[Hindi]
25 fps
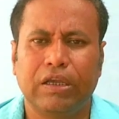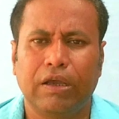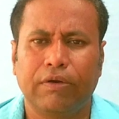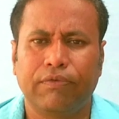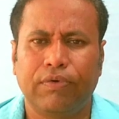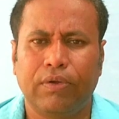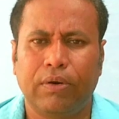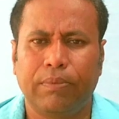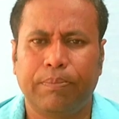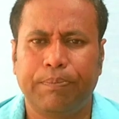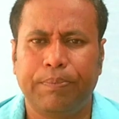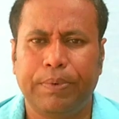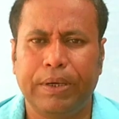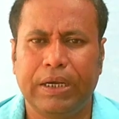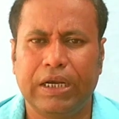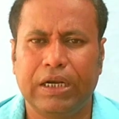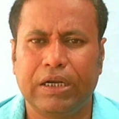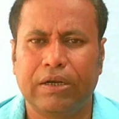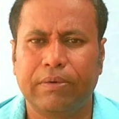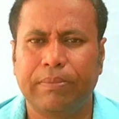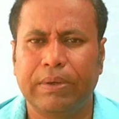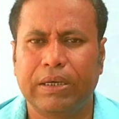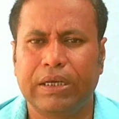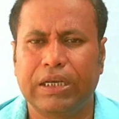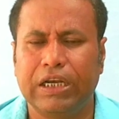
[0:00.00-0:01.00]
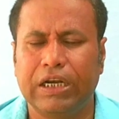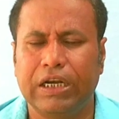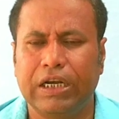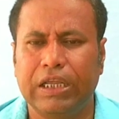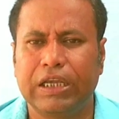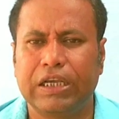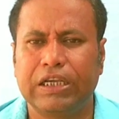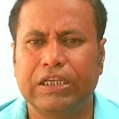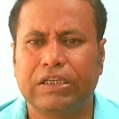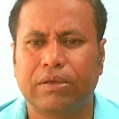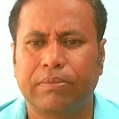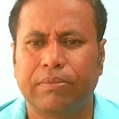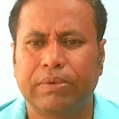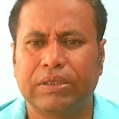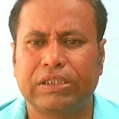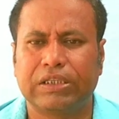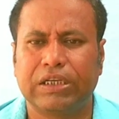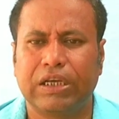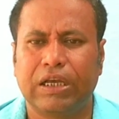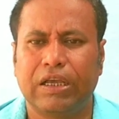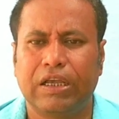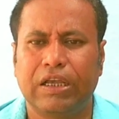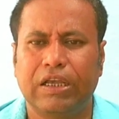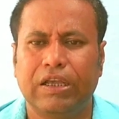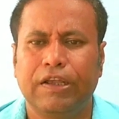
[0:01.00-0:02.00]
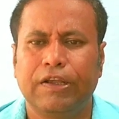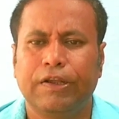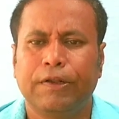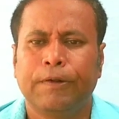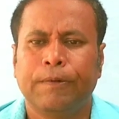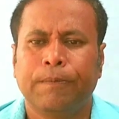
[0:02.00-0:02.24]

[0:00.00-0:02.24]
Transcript: या फिर पेट में कीड़े की समस्या है